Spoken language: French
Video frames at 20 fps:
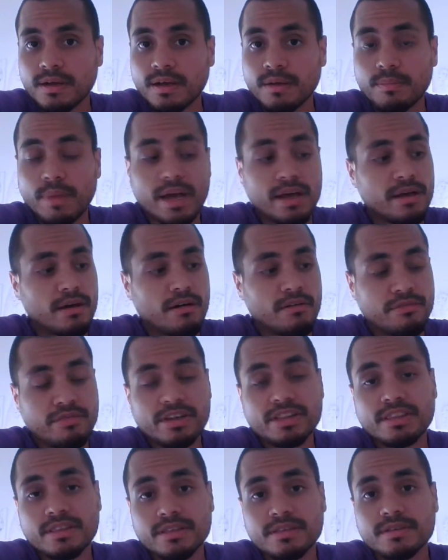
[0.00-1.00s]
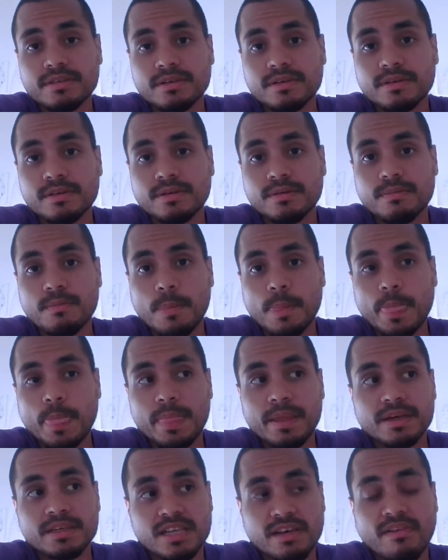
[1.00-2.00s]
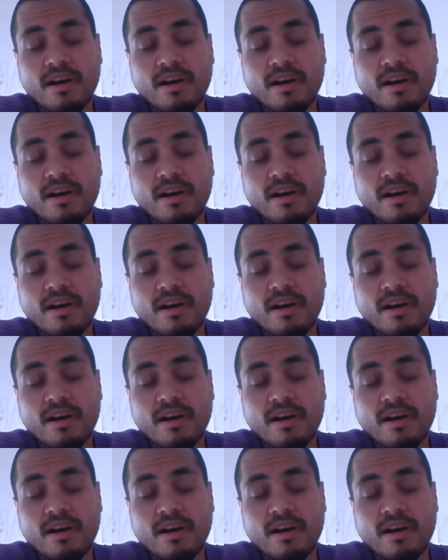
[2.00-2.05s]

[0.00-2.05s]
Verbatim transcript: ben, en fait, ça